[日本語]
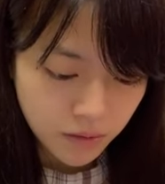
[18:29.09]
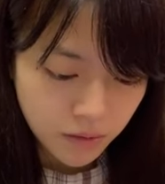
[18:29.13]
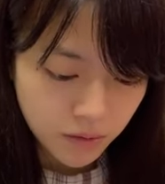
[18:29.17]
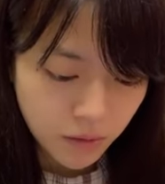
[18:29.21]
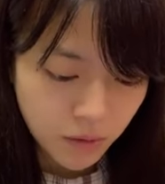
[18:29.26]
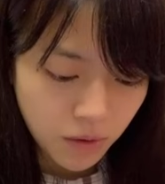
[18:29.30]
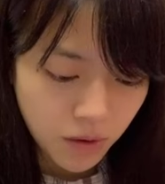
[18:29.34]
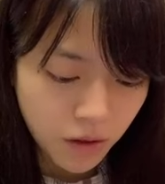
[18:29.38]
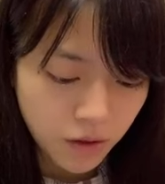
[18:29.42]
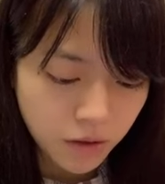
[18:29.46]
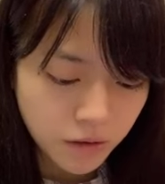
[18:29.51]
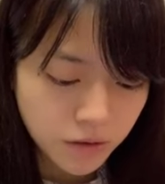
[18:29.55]
お
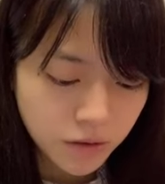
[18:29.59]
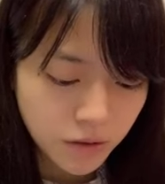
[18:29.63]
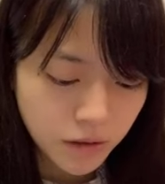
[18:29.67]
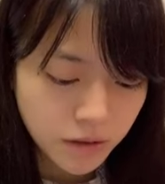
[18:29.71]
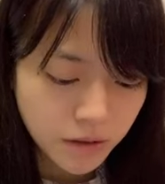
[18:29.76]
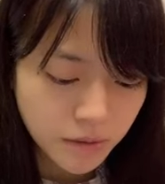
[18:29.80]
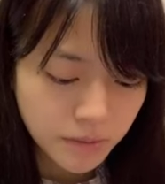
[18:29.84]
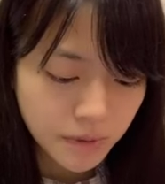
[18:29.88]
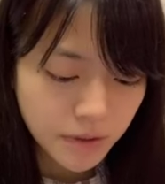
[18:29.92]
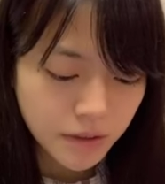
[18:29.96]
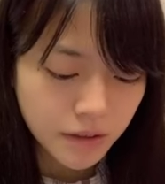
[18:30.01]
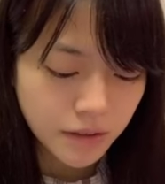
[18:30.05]
春
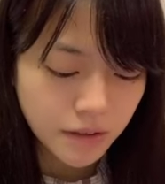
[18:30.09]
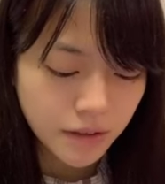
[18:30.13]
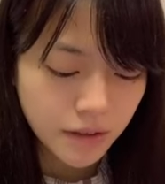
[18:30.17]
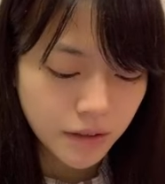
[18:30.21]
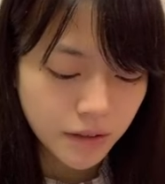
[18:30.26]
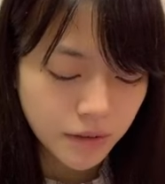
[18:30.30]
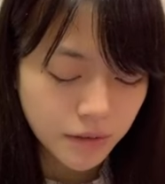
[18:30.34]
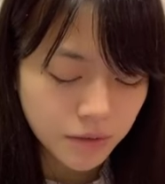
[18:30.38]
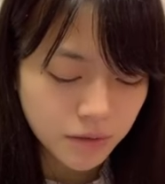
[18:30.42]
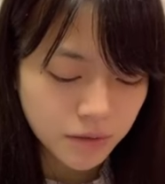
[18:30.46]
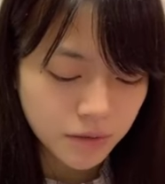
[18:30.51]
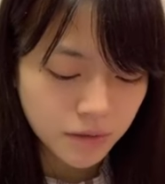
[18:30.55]
アニメって出
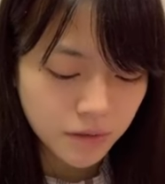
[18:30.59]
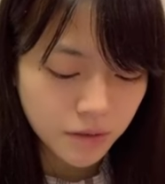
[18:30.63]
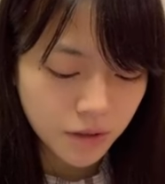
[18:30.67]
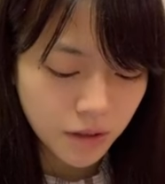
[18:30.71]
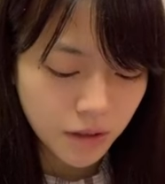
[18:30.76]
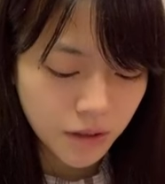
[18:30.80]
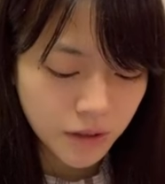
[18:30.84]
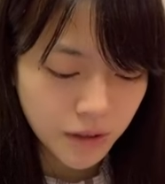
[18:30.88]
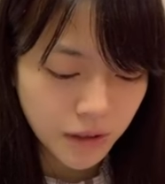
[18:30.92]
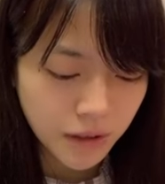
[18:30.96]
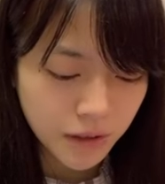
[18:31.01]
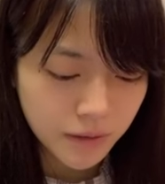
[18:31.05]
てくる
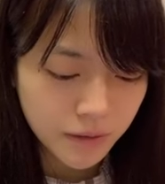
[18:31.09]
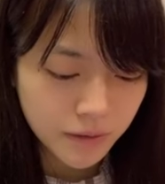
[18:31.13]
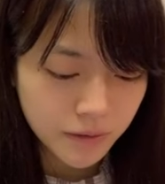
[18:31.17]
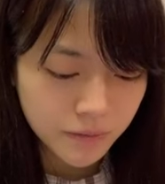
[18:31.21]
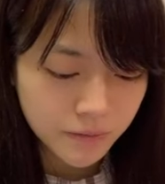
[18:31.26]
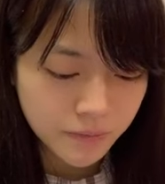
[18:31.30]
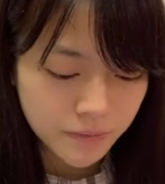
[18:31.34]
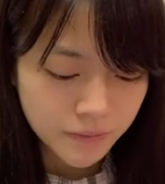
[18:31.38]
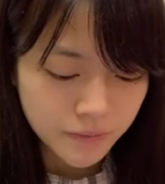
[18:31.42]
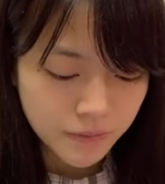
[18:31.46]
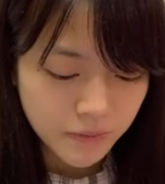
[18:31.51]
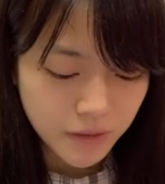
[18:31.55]
早っ
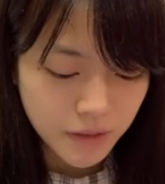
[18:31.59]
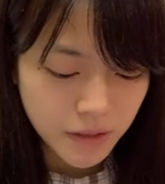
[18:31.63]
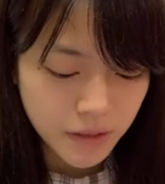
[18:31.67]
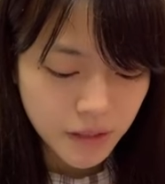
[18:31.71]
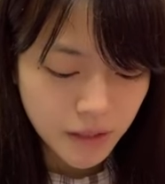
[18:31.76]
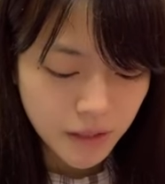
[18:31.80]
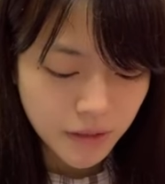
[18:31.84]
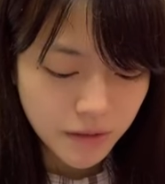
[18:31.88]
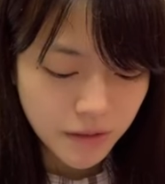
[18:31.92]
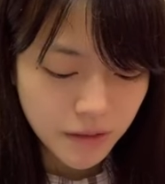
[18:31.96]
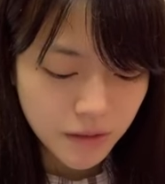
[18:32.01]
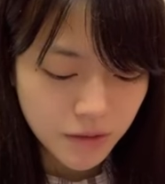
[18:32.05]

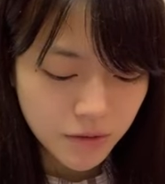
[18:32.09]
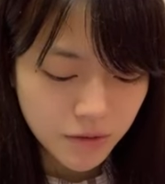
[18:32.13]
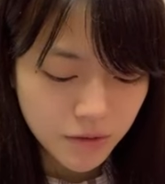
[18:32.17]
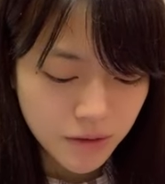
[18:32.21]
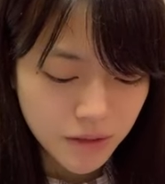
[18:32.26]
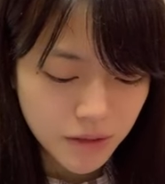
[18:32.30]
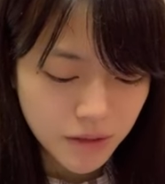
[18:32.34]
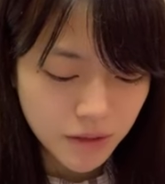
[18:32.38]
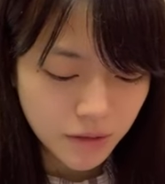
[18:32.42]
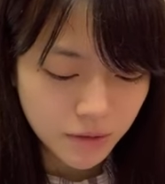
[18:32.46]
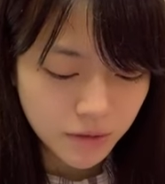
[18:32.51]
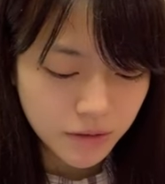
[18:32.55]

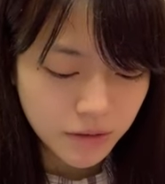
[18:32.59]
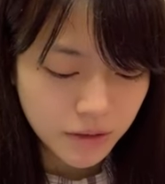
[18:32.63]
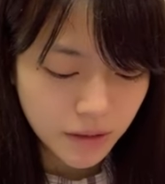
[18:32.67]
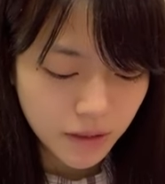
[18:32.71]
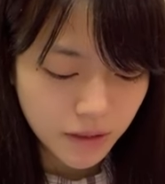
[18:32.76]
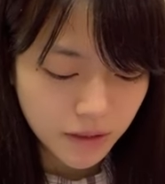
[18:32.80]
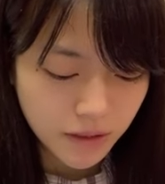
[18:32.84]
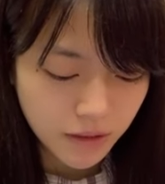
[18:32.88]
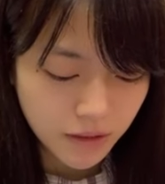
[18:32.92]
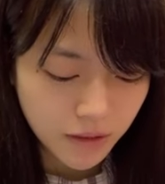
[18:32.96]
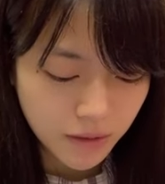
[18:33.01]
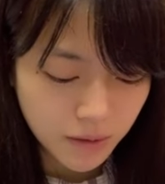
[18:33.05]
2021って打った
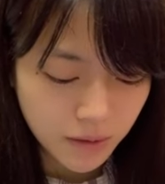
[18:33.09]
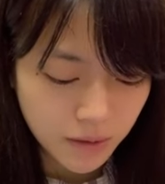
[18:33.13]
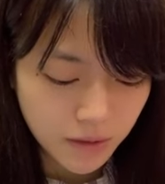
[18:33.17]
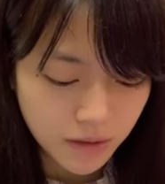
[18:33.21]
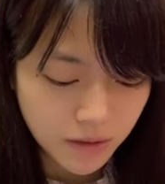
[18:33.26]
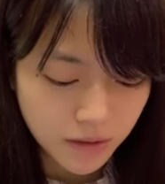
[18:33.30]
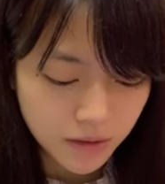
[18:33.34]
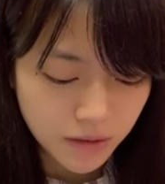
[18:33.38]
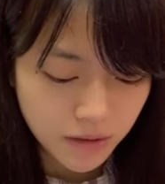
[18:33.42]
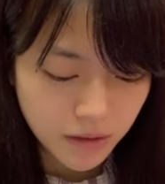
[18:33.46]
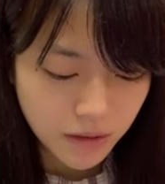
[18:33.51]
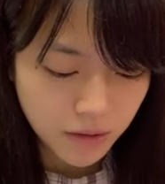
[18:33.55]
だけで
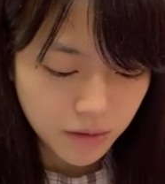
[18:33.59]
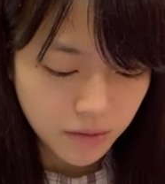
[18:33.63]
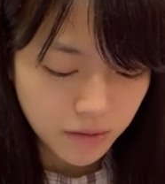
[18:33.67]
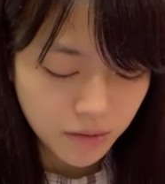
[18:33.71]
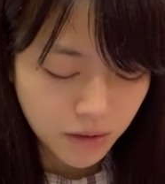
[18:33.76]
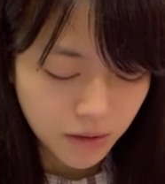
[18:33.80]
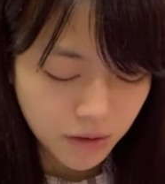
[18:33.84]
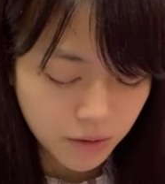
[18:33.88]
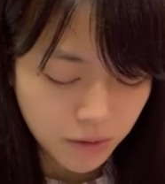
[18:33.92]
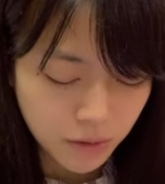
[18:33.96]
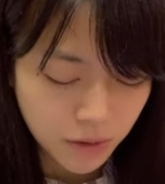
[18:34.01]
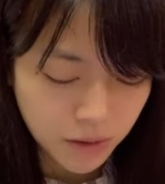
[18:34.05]
出てく
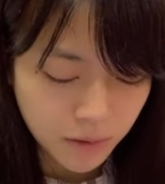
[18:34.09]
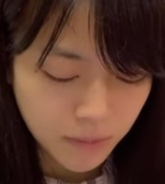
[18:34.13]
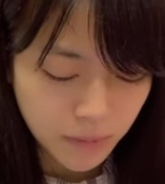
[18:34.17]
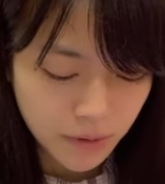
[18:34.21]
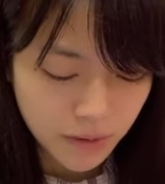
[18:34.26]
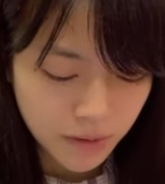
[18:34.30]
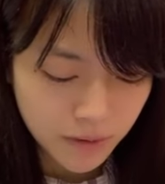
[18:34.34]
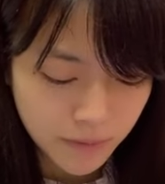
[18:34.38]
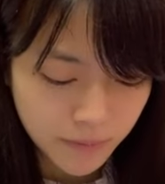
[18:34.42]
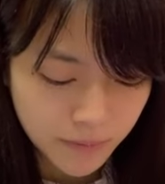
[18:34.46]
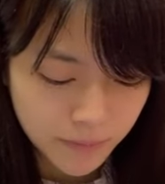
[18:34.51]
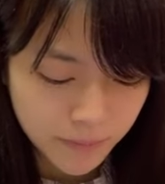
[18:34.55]
る春アニメ